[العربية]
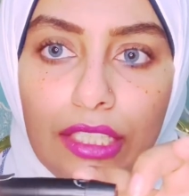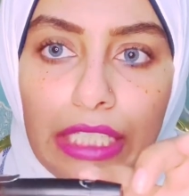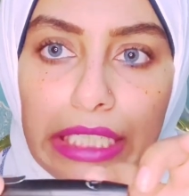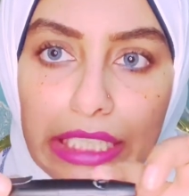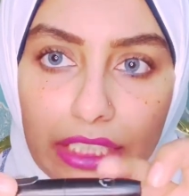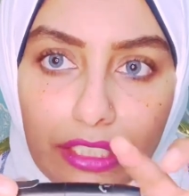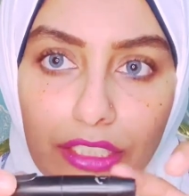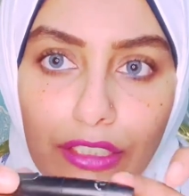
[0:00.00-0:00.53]

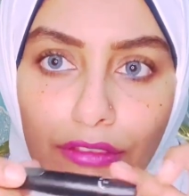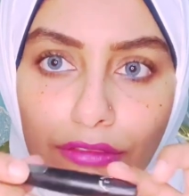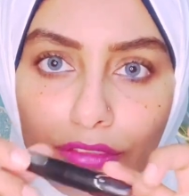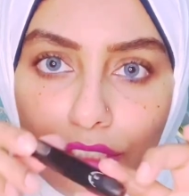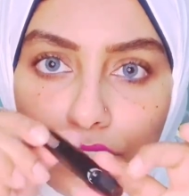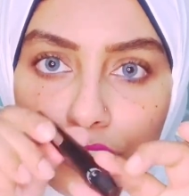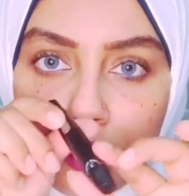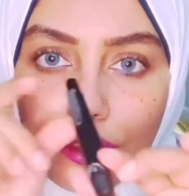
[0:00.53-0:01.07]
تلاتة
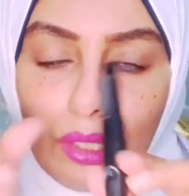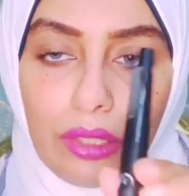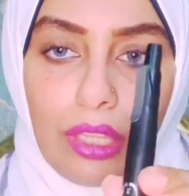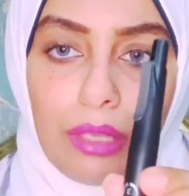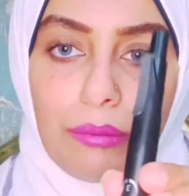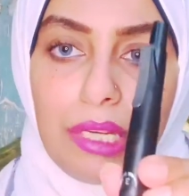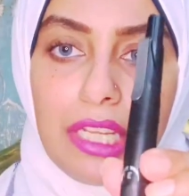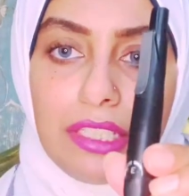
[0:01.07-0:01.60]
الافضل ان انت
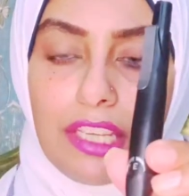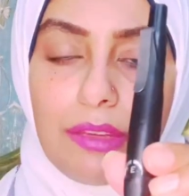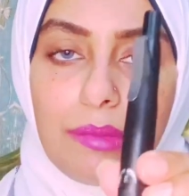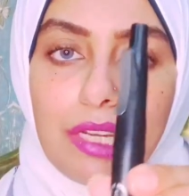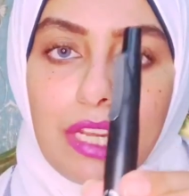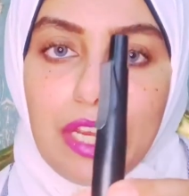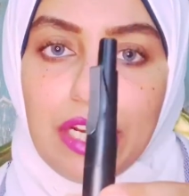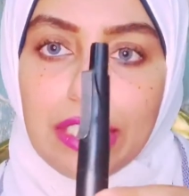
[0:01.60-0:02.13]
تعملها
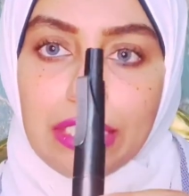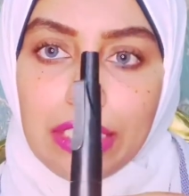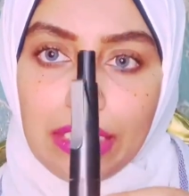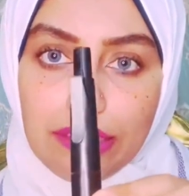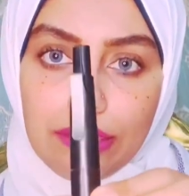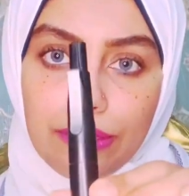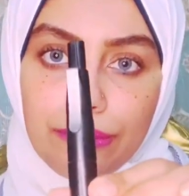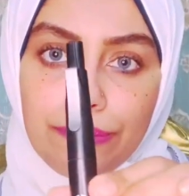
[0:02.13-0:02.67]
دايما على
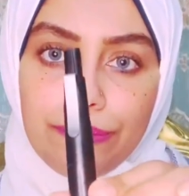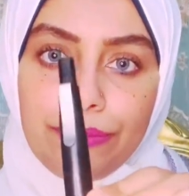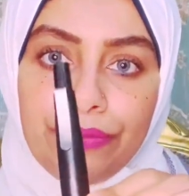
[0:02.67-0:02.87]
تلاتة